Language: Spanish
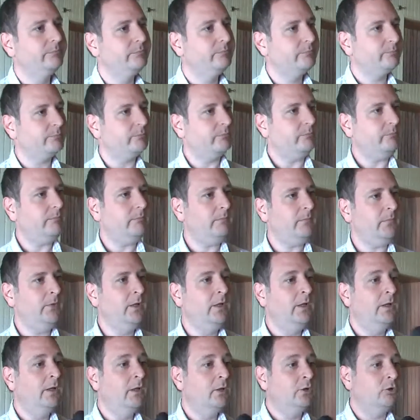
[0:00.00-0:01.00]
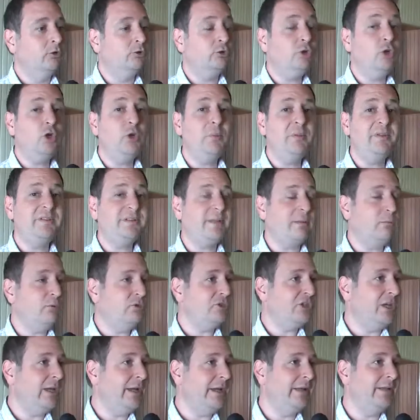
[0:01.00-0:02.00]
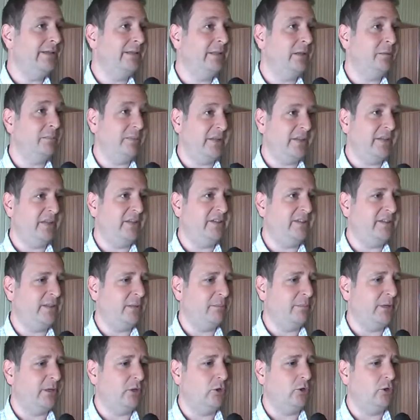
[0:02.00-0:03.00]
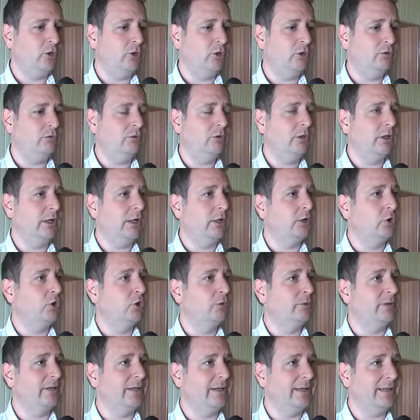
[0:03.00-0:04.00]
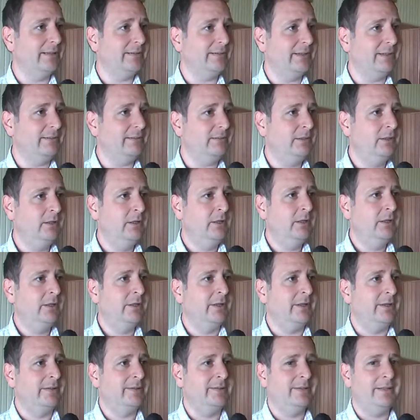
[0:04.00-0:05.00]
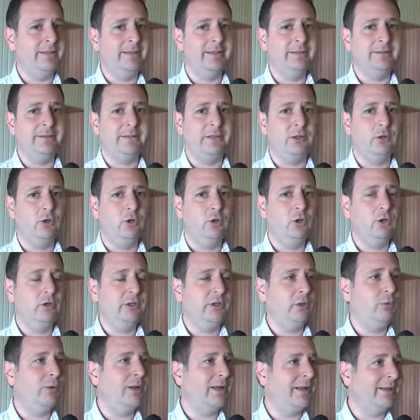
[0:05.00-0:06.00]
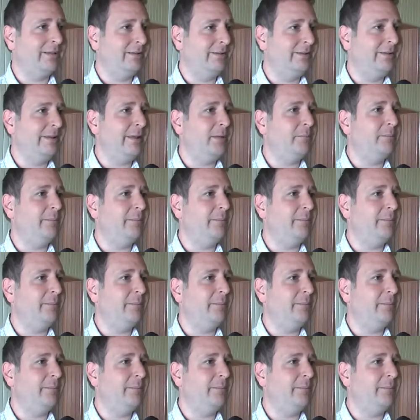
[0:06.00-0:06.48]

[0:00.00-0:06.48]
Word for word: entregas? Nosotros comenzamos ya en el mes de diciembre con el Club Regatas, que se les entregó igual cantidad